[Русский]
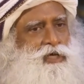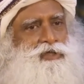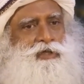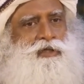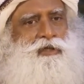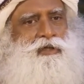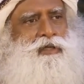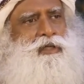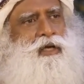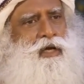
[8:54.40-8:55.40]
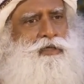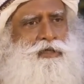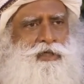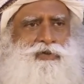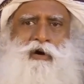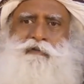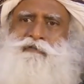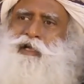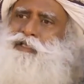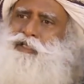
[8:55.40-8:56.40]
Страна предлагает определенный
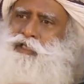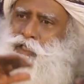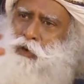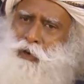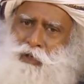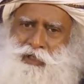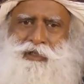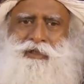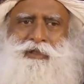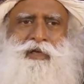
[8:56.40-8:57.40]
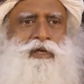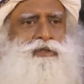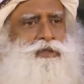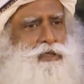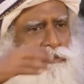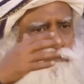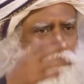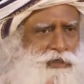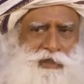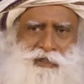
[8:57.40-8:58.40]
порядок, определенные
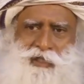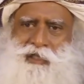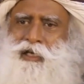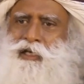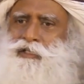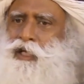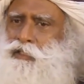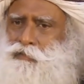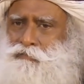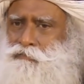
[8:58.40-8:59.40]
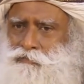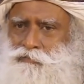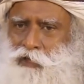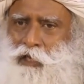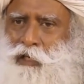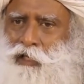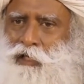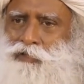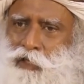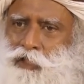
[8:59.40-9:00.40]
инструменты, определенный фундамент, чтобы мы могли
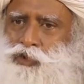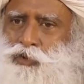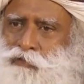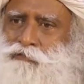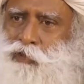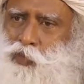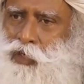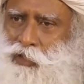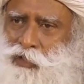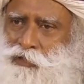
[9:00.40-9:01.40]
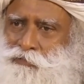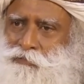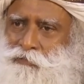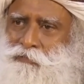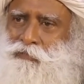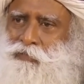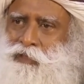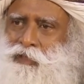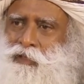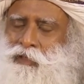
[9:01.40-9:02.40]
жить и работать.
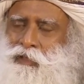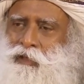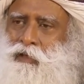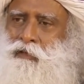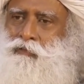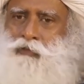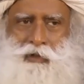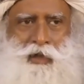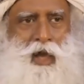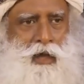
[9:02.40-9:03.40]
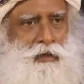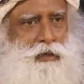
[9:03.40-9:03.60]
Я поклонюсь этому.